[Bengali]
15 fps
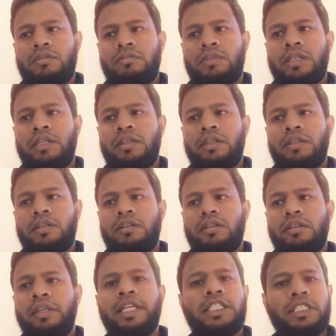মানে
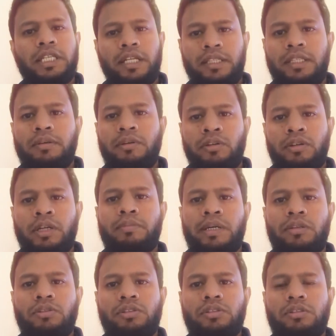নিঃস্বার্থে অনেক
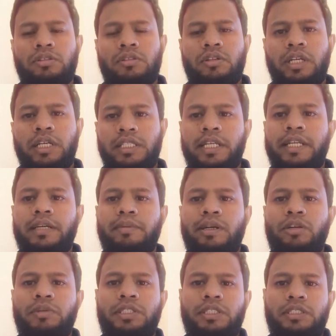মানুষ অনেকদেরকে
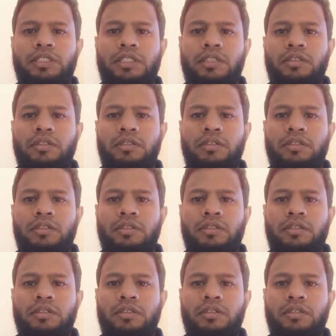ভালোবেসে যায়